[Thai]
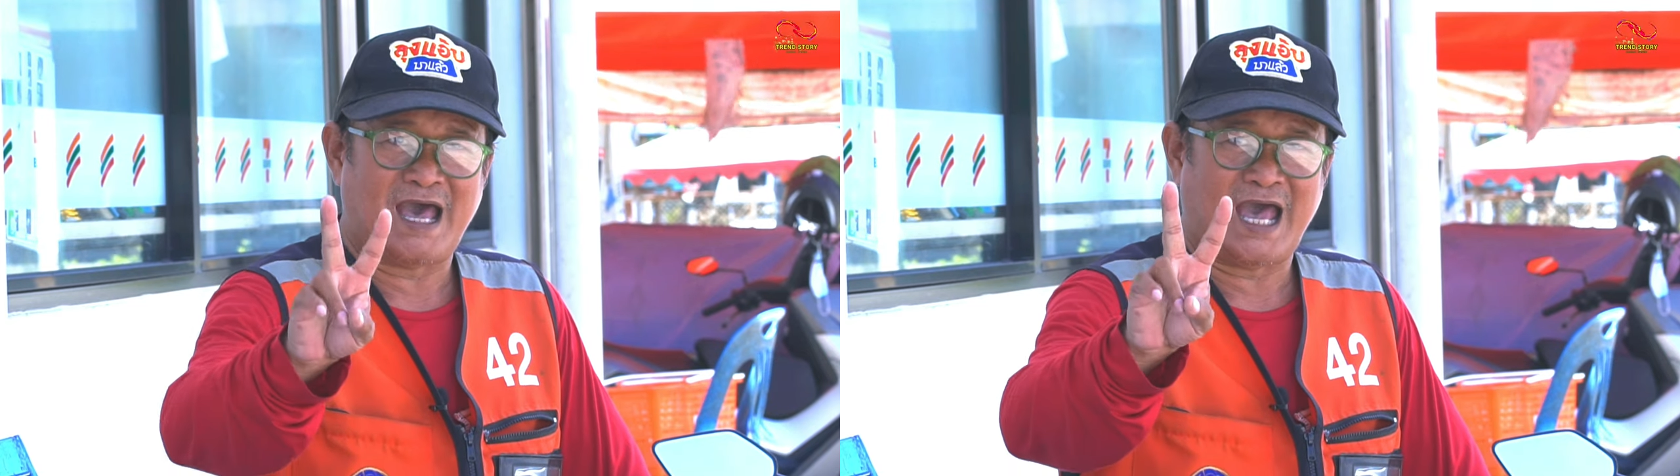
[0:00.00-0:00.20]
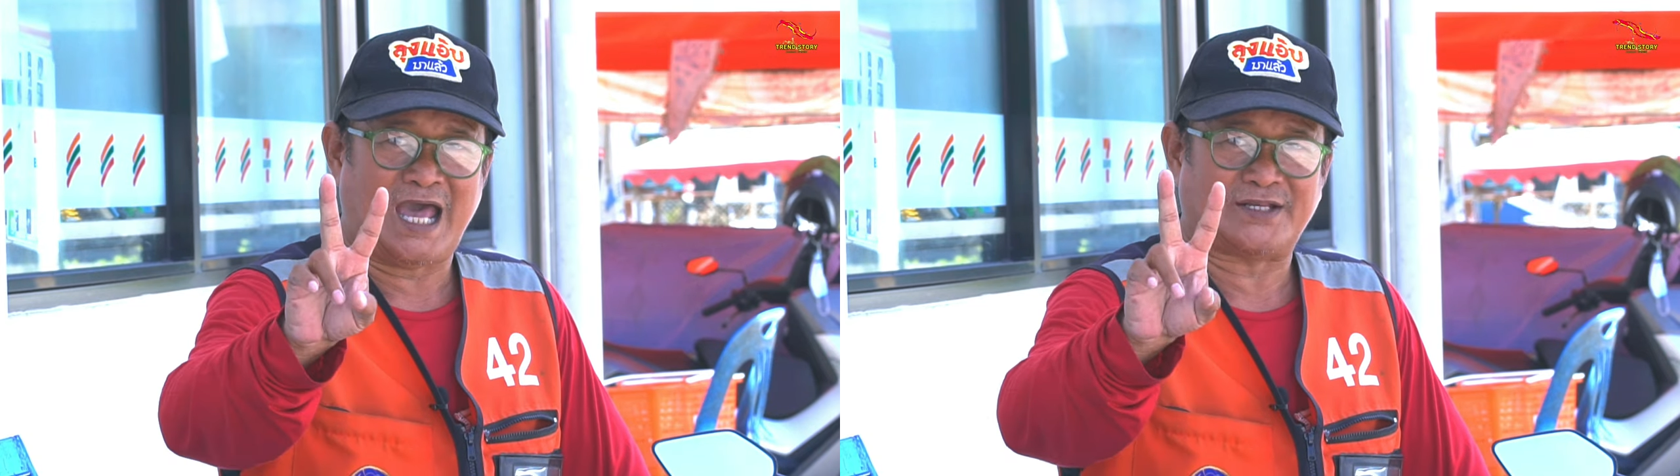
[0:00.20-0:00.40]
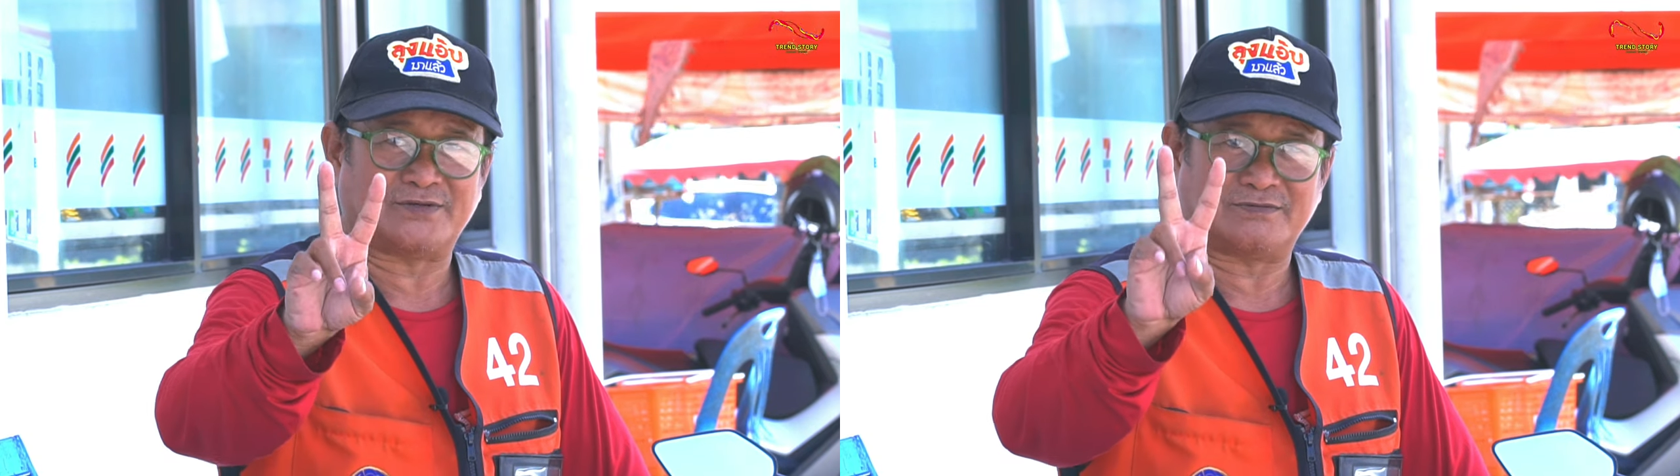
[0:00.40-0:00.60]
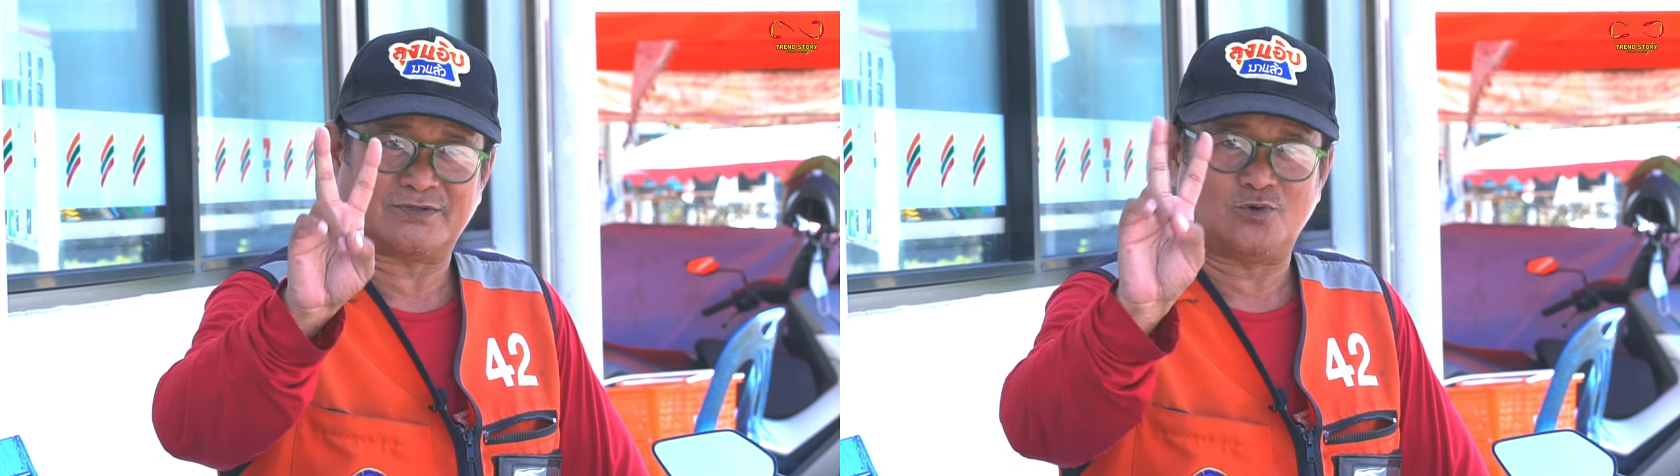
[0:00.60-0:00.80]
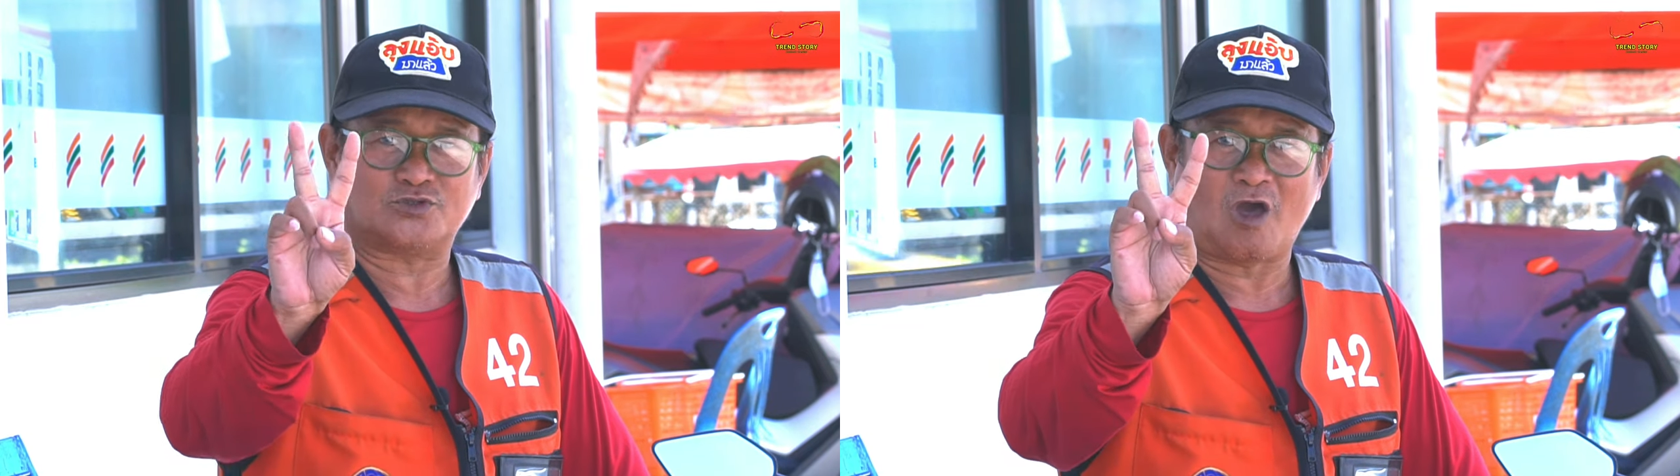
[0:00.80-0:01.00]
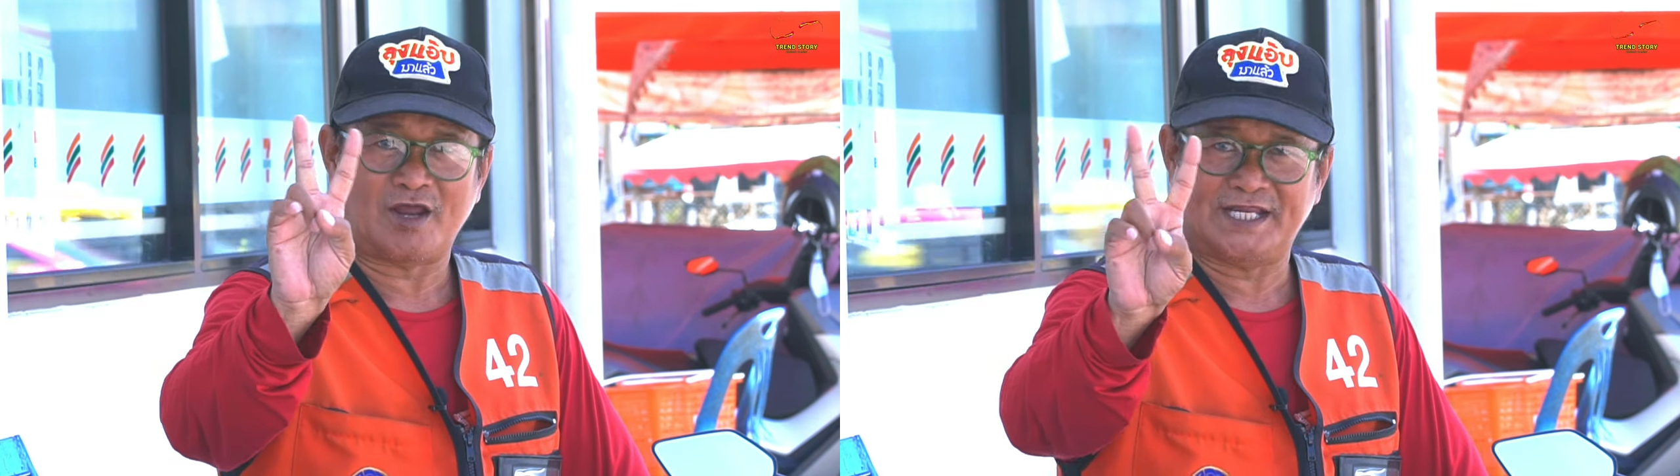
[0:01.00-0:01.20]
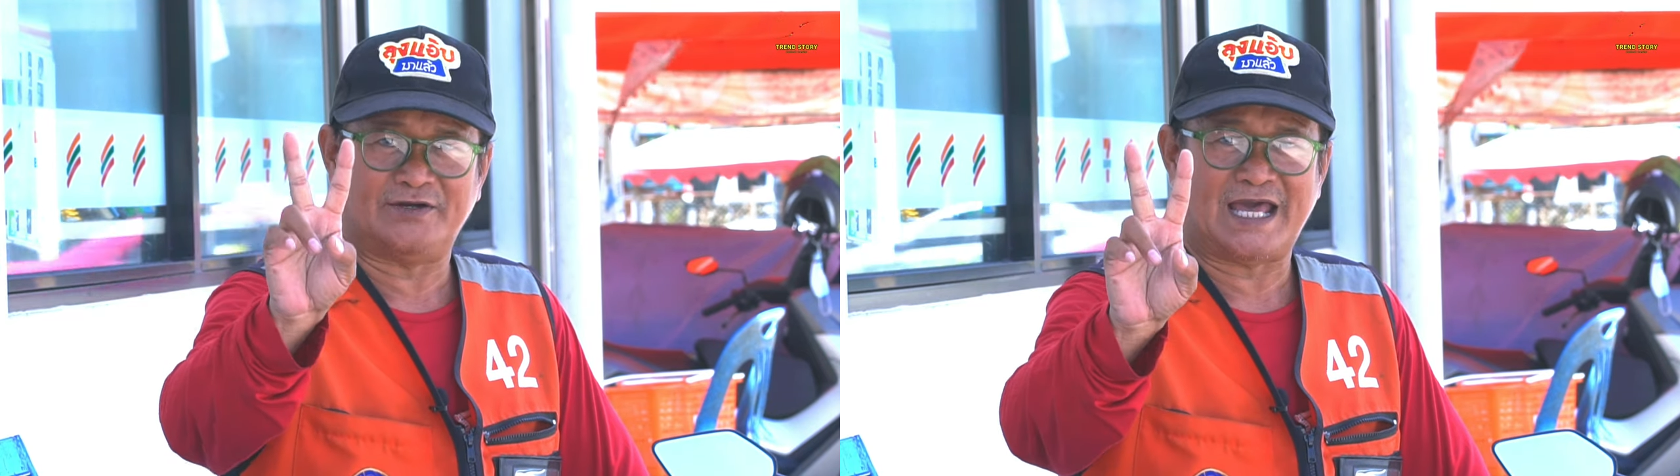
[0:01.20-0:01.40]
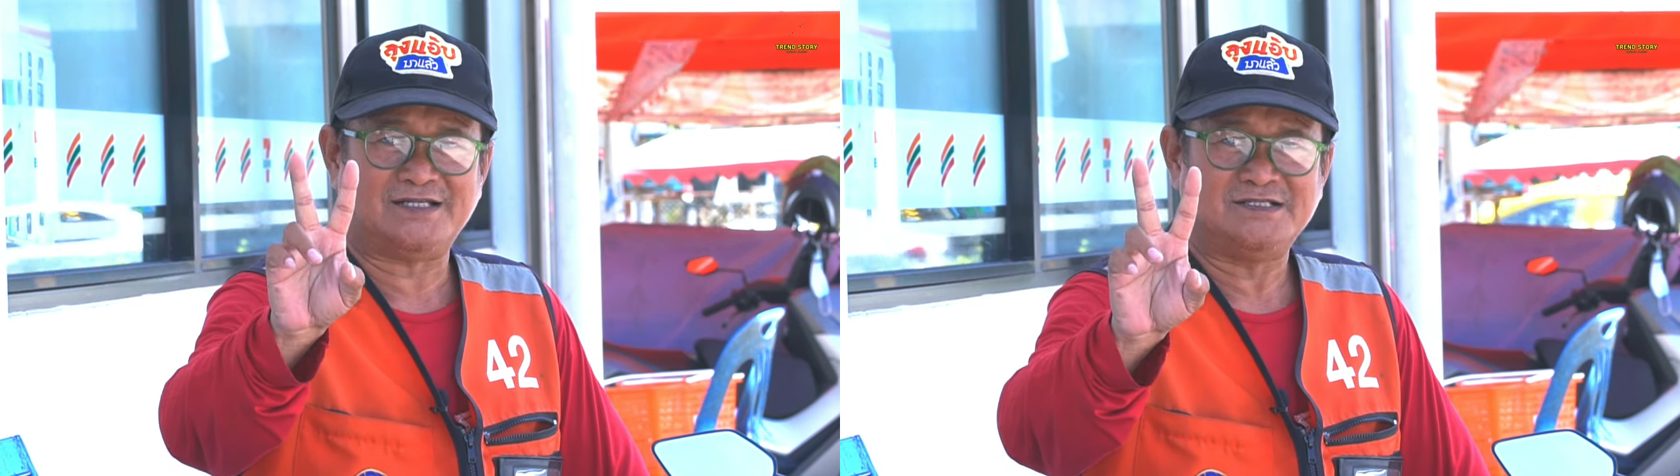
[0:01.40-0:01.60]
มาดูตอน
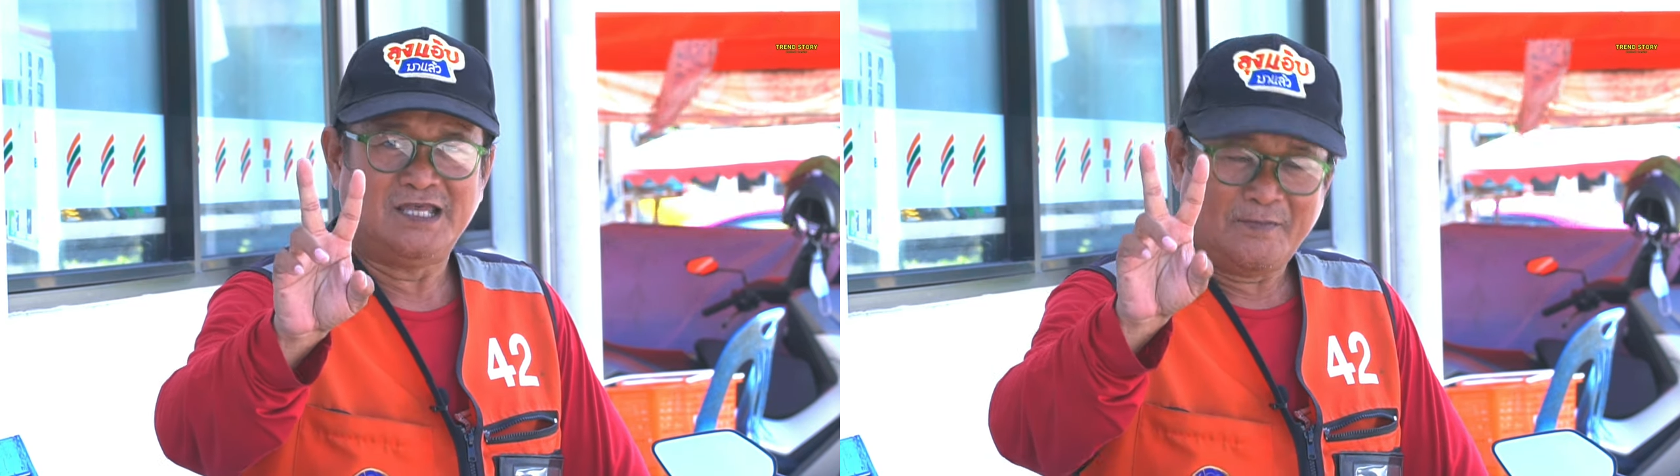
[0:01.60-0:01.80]
เดียวนะ